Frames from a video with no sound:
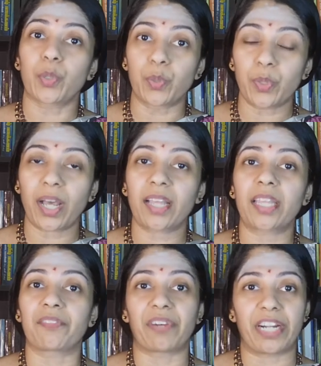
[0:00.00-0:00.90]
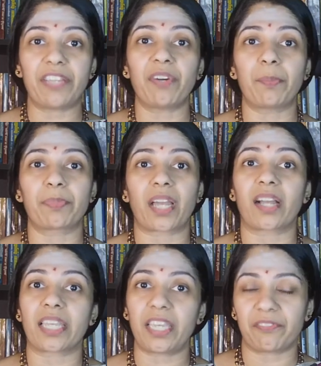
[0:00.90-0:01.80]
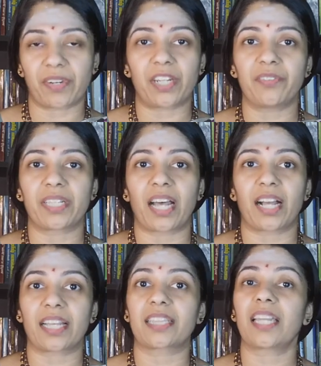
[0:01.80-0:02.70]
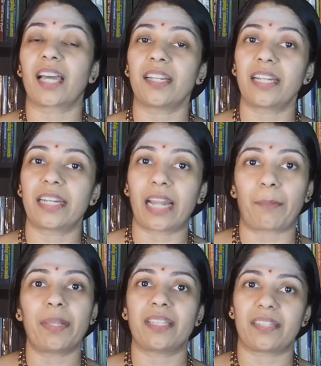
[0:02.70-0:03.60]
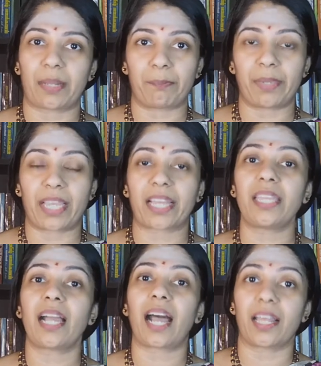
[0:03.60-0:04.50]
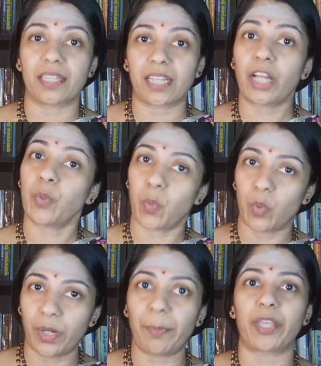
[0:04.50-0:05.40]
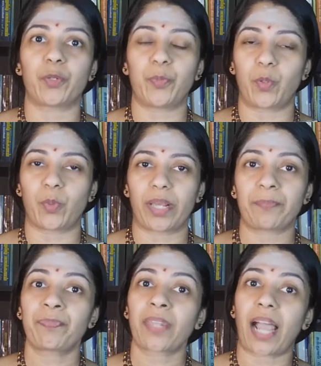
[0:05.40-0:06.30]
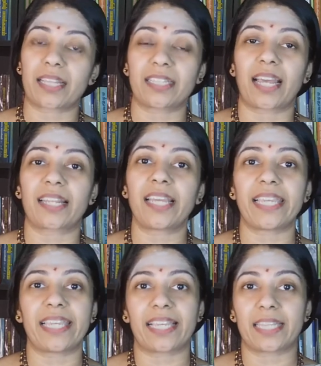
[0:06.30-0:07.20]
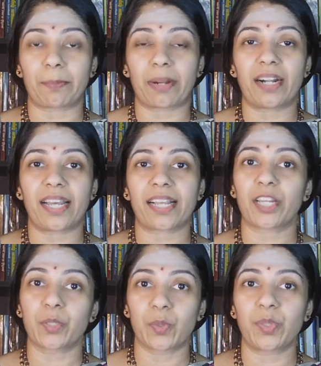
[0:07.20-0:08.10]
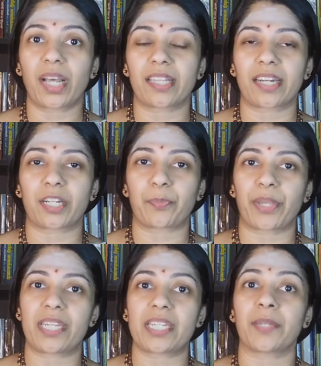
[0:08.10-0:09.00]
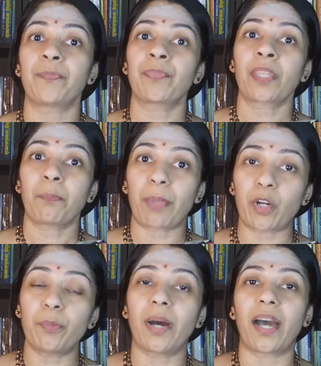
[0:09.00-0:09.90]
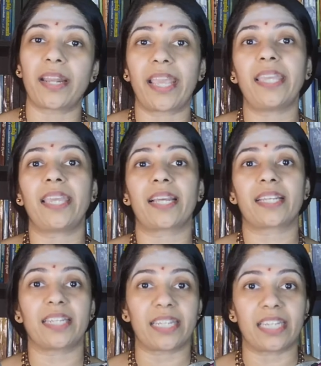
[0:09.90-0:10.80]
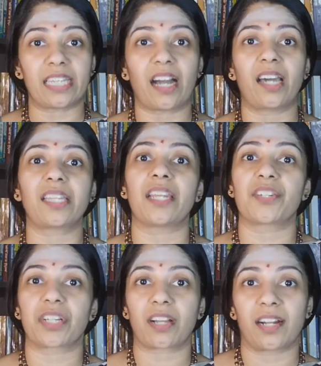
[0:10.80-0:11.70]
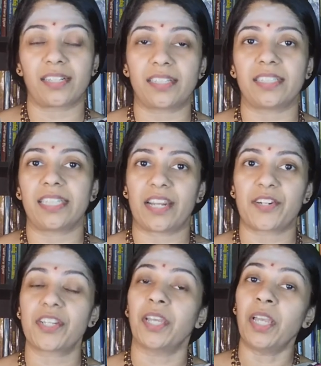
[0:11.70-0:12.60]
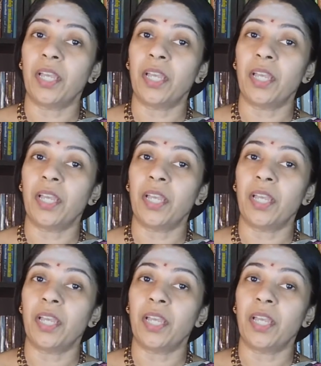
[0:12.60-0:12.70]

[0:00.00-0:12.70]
குருநாதர் வடிவம் தாங்கி வருவதாகத்தான் நமது நம்பிக்கை அதுதான் உண்மையும் கூட அதனால தான் இங்கே அந்த மாணாக்கர் குருநாதர்கிட்ட போயிட்டு பெருமானே எனக்கு நீ யார் என்று காட்டு என்று